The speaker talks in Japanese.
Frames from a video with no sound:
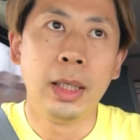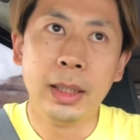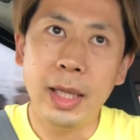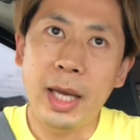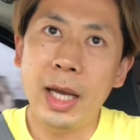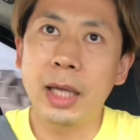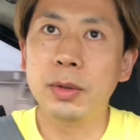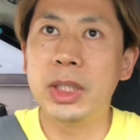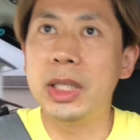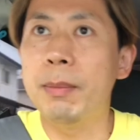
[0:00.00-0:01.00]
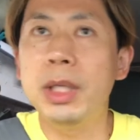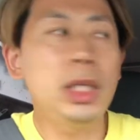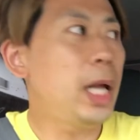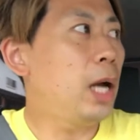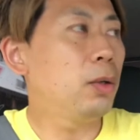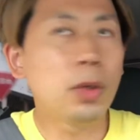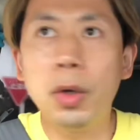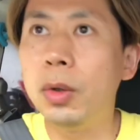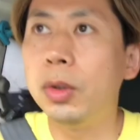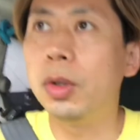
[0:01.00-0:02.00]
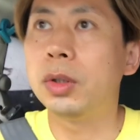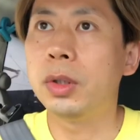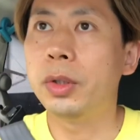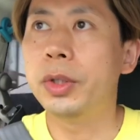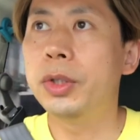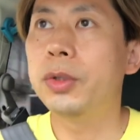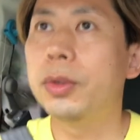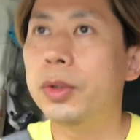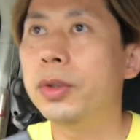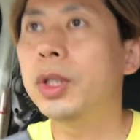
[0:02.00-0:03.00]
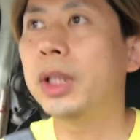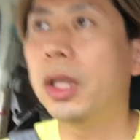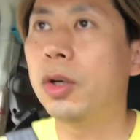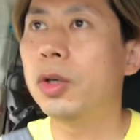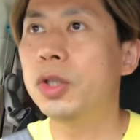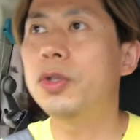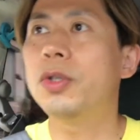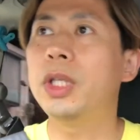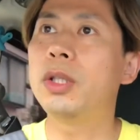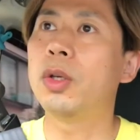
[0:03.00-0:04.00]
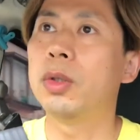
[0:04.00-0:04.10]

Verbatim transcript: であのちなみにねあの今日のその夕方の「ニュースイット!」